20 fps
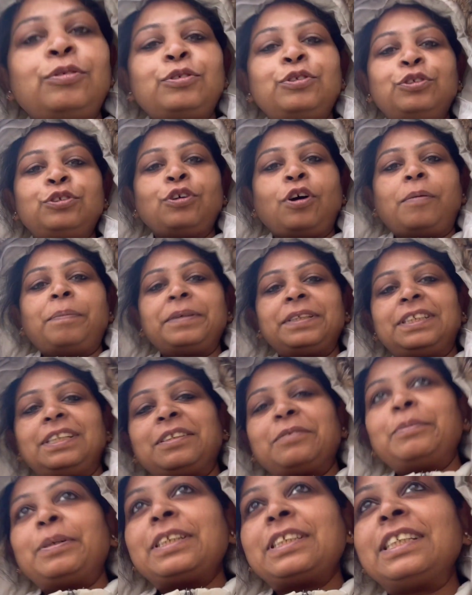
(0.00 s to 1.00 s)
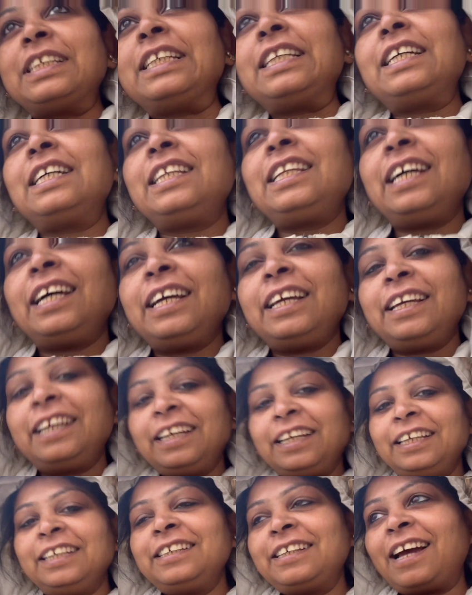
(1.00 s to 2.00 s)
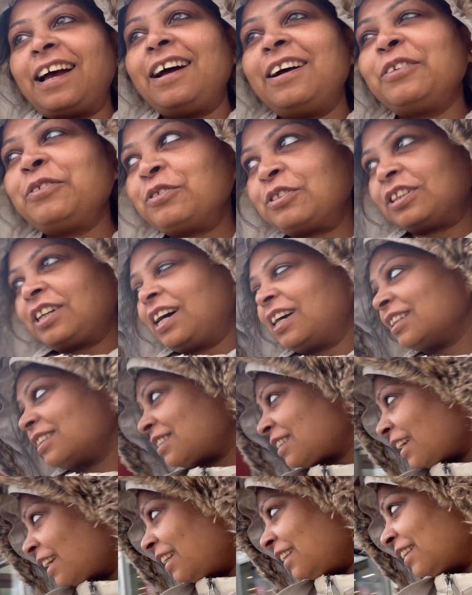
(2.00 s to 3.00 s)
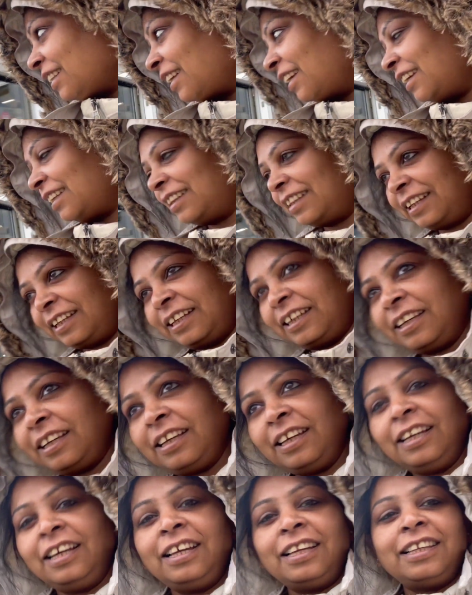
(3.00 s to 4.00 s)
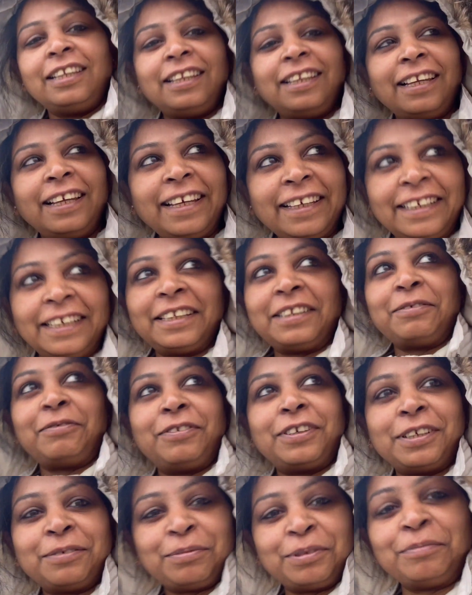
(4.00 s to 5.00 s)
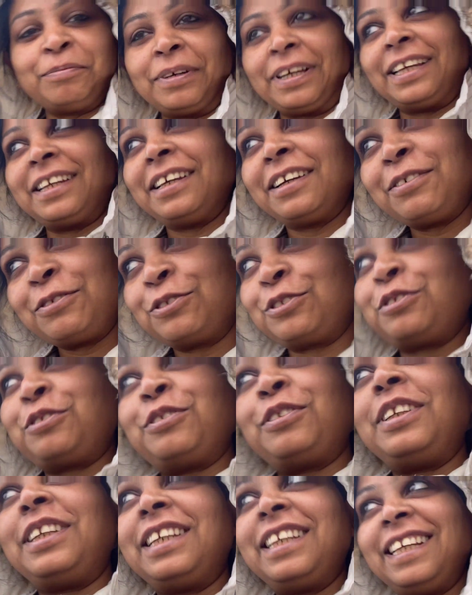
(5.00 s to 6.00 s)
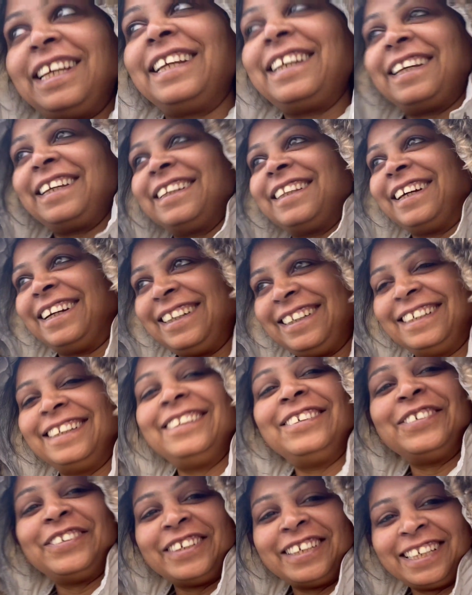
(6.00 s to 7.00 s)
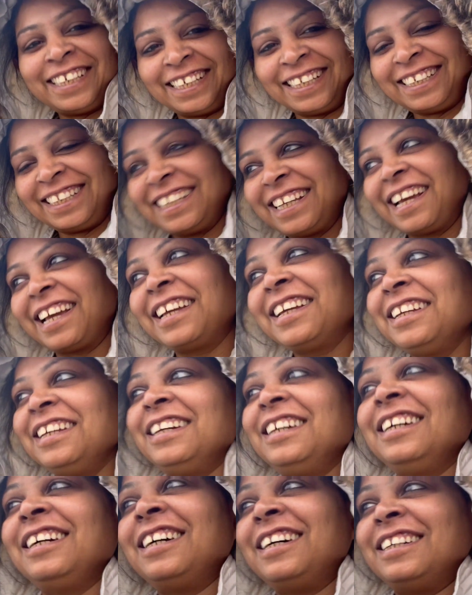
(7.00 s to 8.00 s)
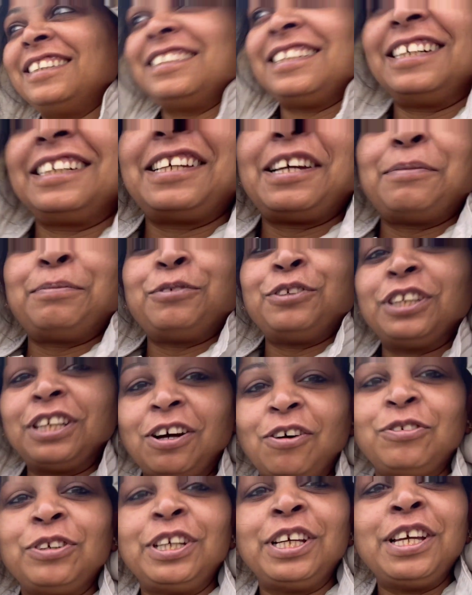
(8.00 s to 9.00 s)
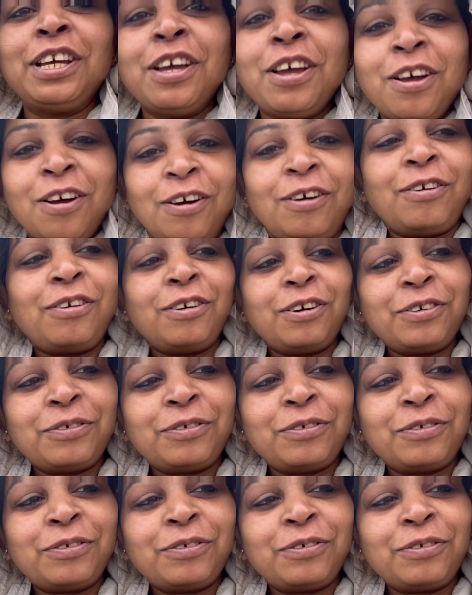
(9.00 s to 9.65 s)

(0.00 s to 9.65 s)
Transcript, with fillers: शॉपर्स मार्ट से निकल आए हैं यहाँ कुछ खास सेल नहीं थी लेकिन फिर भी मैंने कुछ तो लेना ही था वो ले लिया घर जाके आपको दिखाऊंगी और